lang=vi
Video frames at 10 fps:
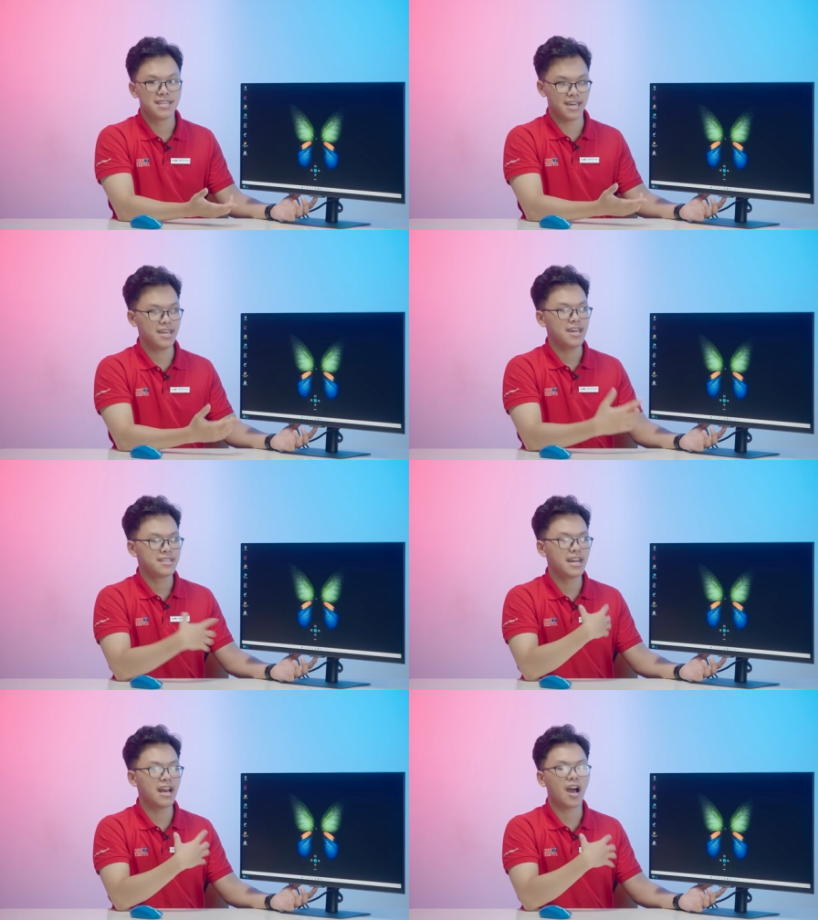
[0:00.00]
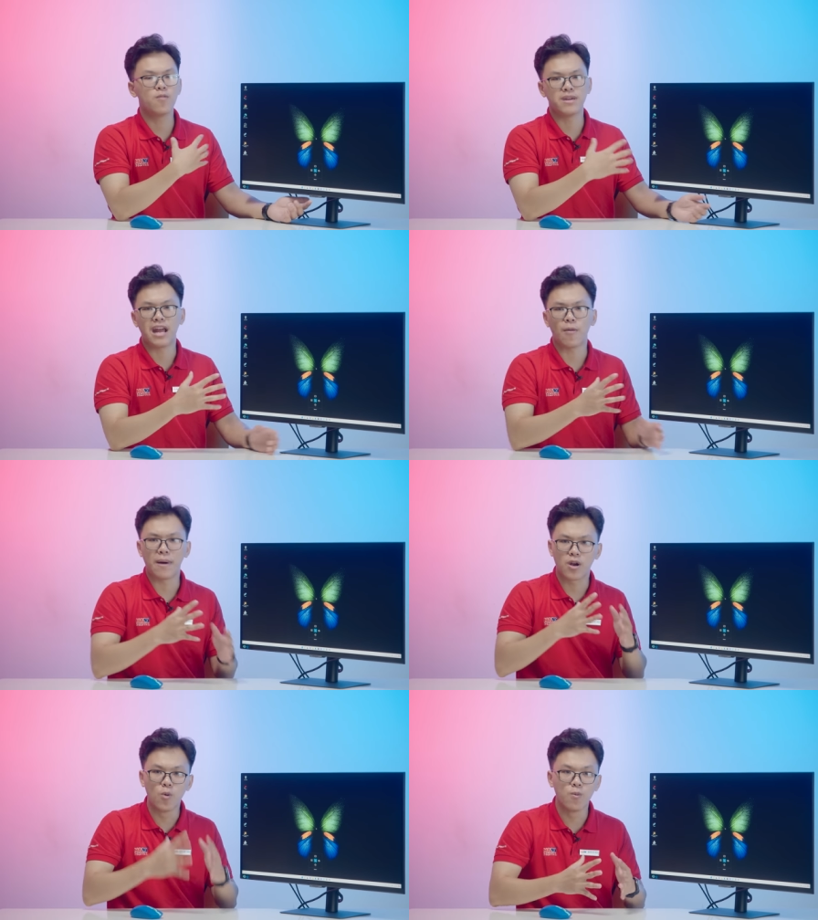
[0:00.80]
Thế thế nên là không thể nào
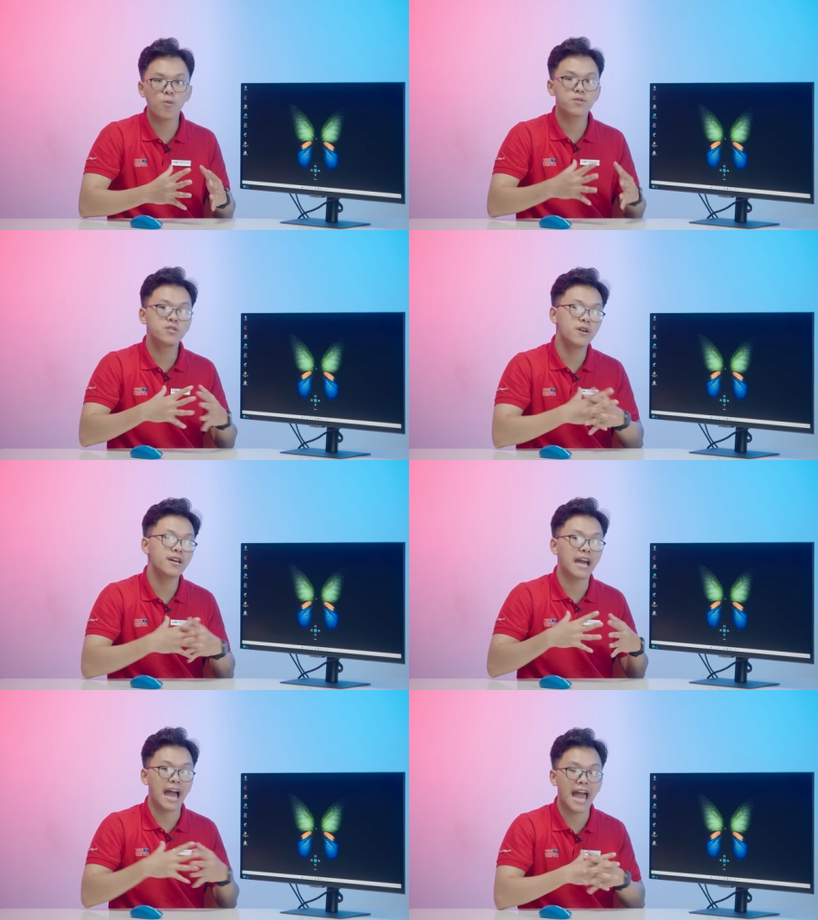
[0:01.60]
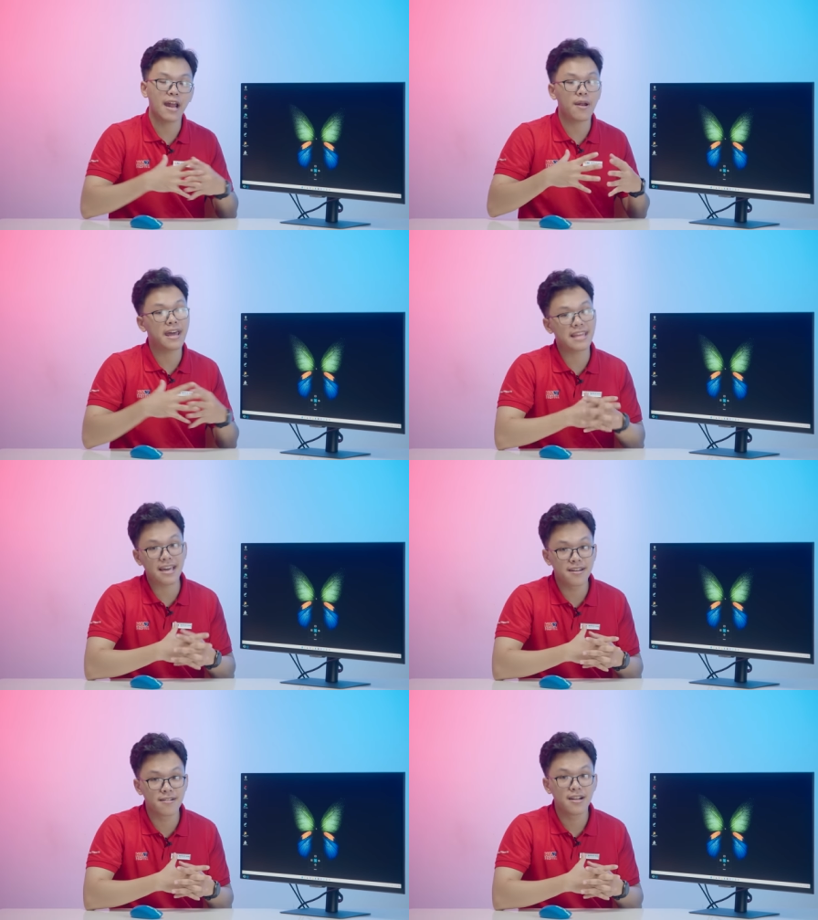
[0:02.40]
mà cùng lúc chứa được cả hai loại
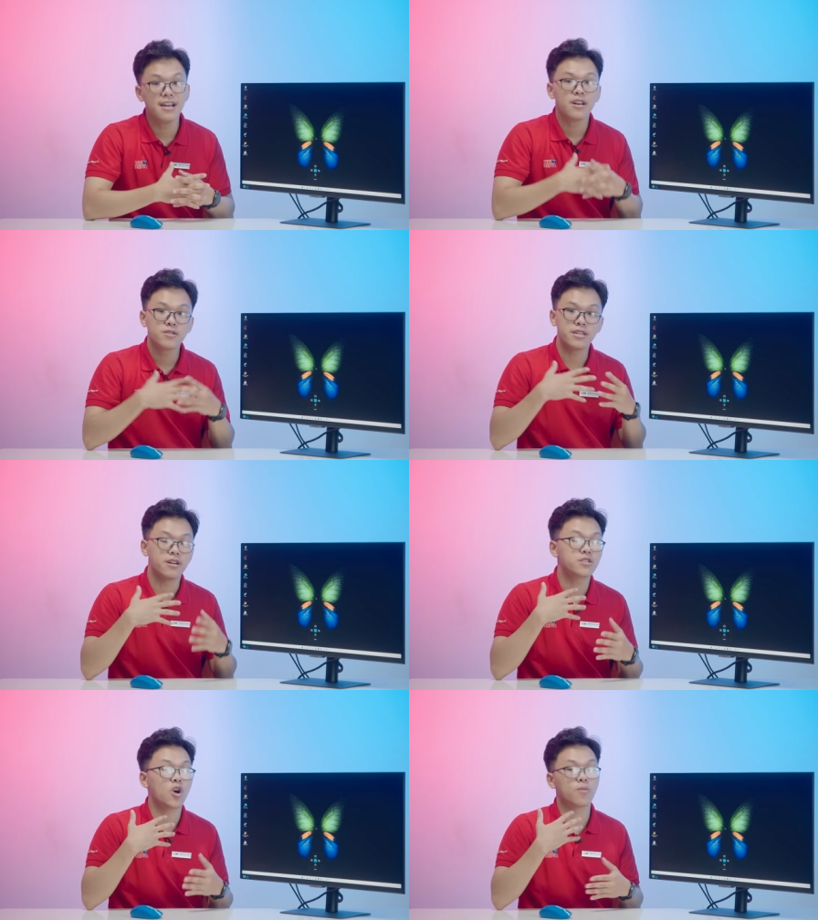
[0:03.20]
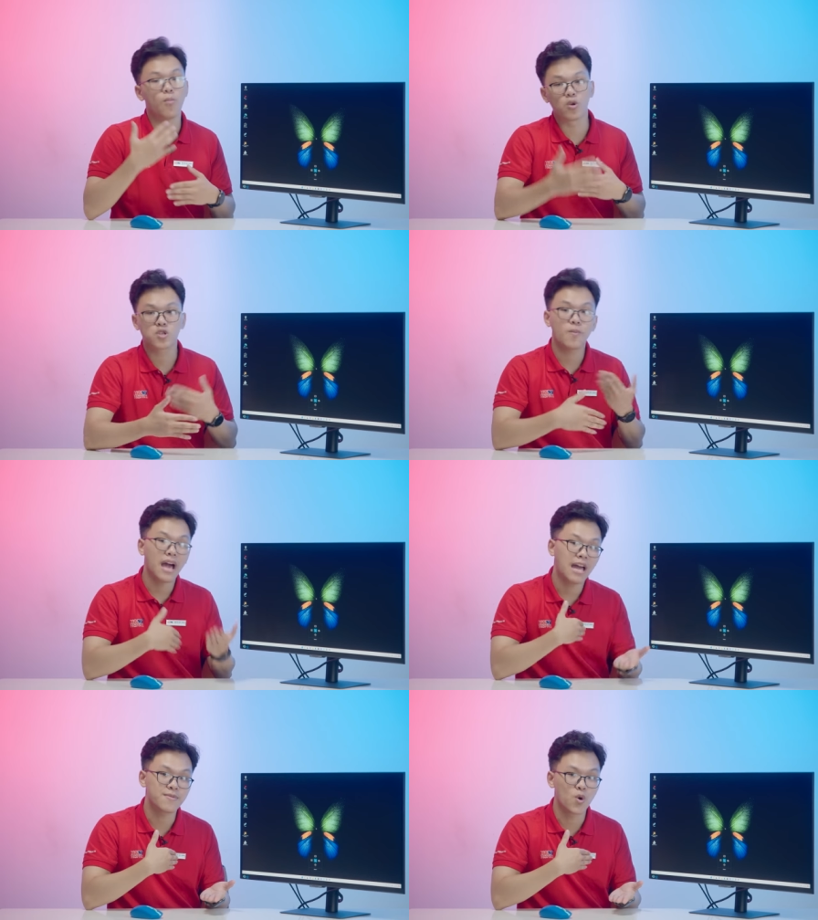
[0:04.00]
data đấy được. Nó chỉ được chọn một trong
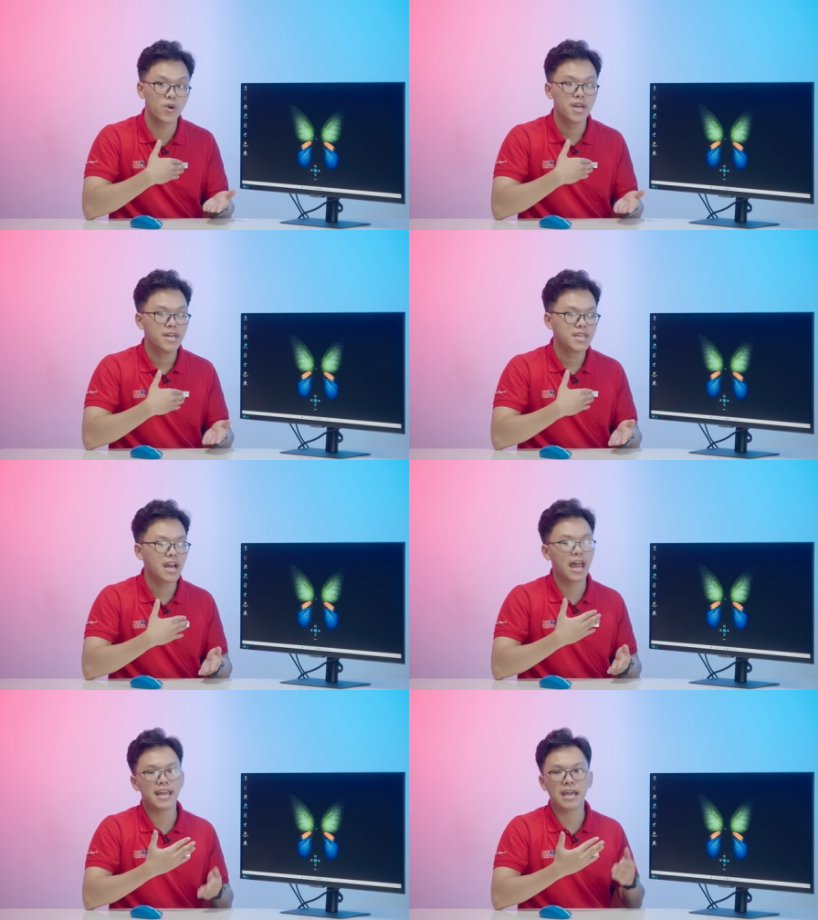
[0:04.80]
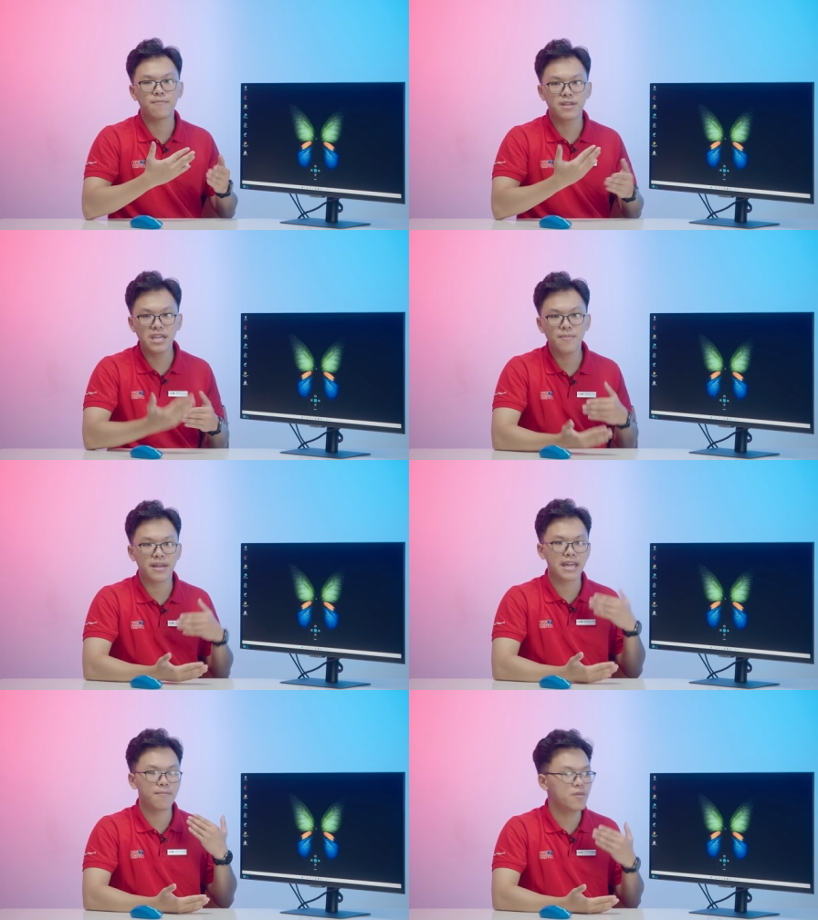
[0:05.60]
hai mà thôi. Thế nên là anh em khi mà
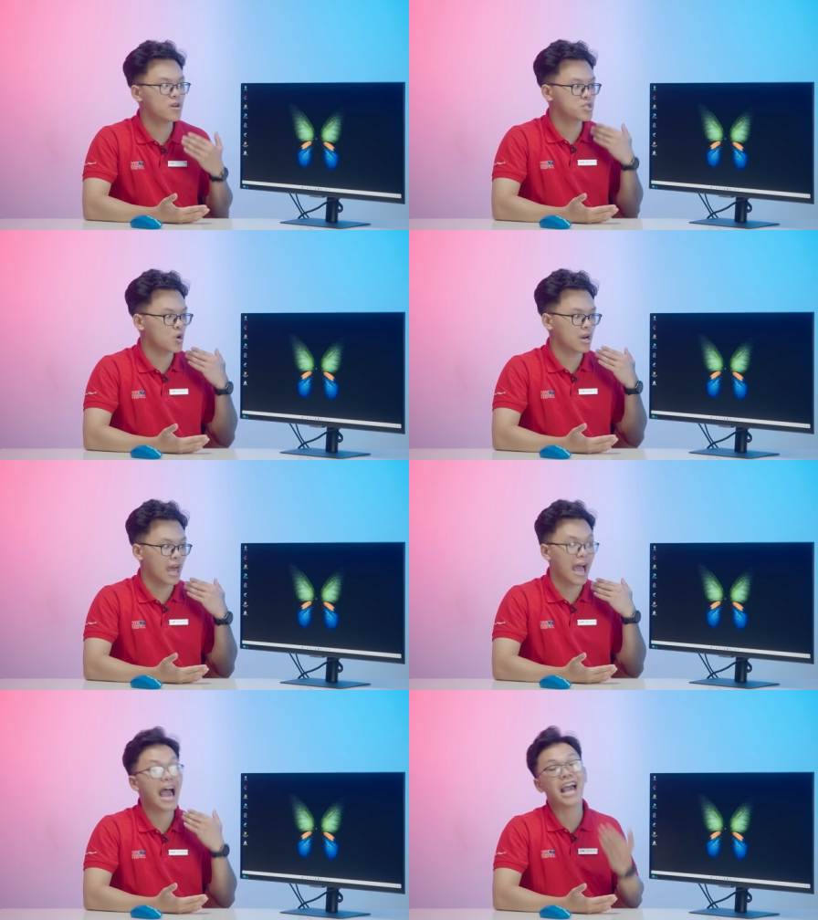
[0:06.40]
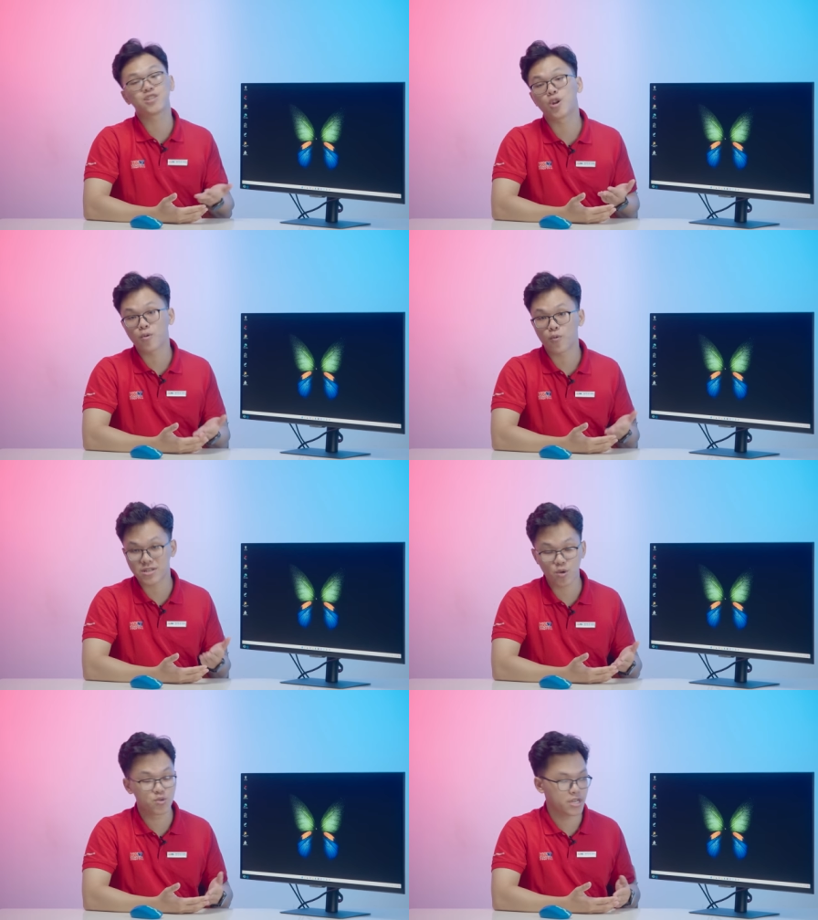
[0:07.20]
anh em lựa chọn là high
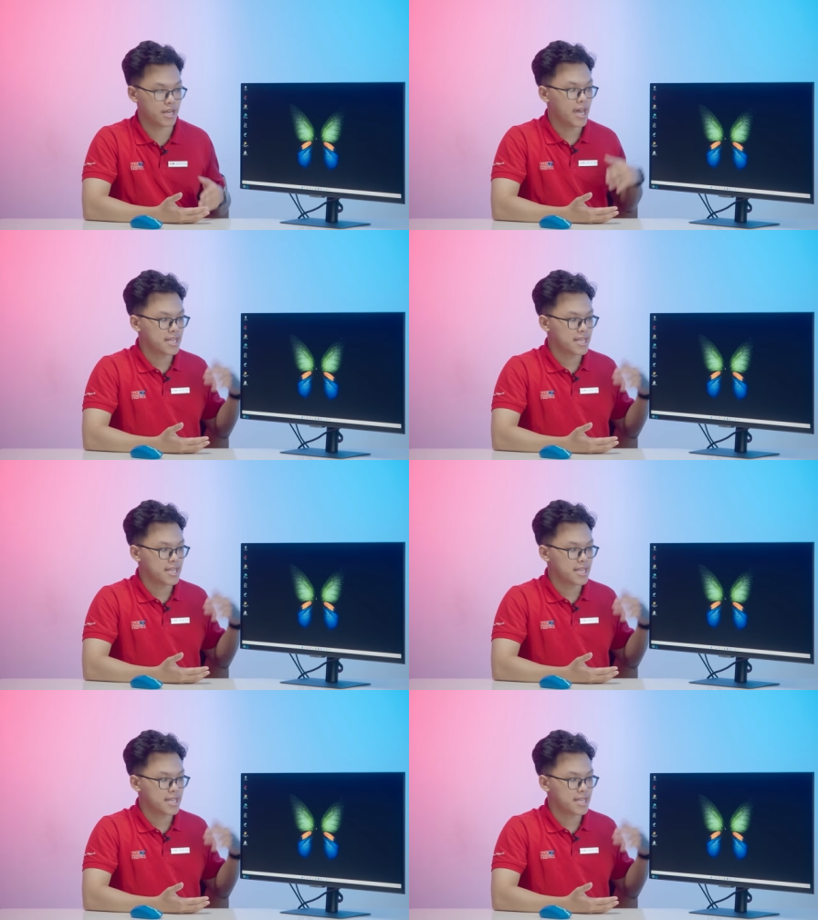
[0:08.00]
resolution